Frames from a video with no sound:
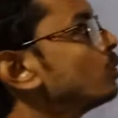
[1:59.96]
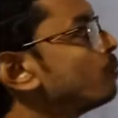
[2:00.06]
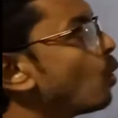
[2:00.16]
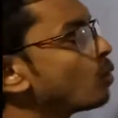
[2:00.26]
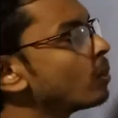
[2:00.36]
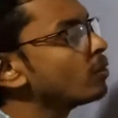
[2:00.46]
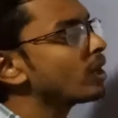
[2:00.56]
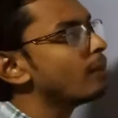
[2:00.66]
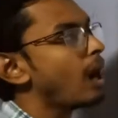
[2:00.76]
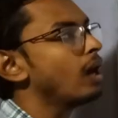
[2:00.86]
তো
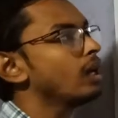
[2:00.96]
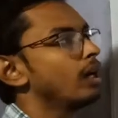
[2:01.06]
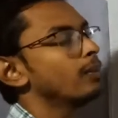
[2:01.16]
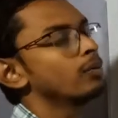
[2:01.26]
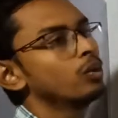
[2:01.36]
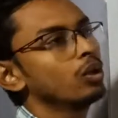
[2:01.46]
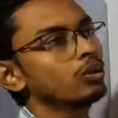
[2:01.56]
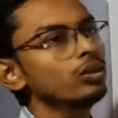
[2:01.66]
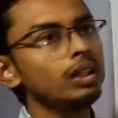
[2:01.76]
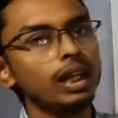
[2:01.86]
পরমাণুকে ভাঙলে আমরা মূলত
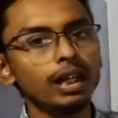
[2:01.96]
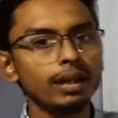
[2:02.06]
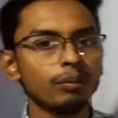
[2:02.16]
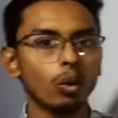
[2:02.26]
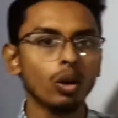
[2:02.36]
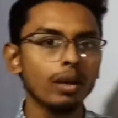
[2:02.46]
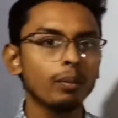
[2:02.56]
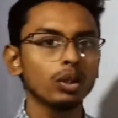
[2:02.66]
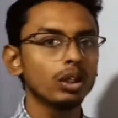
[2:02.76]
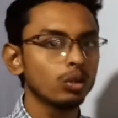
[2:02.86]
তিনটি মৌলিক
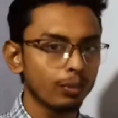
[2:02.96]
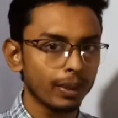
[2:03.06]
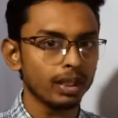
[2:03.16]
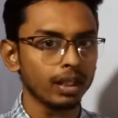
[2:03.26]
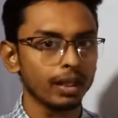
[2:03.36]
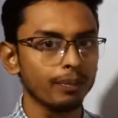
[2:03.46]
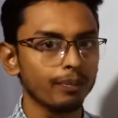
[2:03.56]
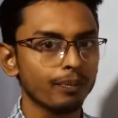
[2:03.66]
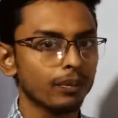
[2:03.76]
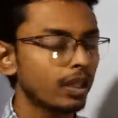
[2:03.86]
পদার্থ পেয়ে থাকি
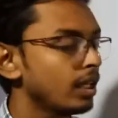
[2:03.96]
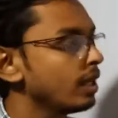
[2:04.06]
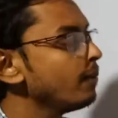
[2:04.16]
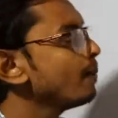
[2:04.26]
কি কি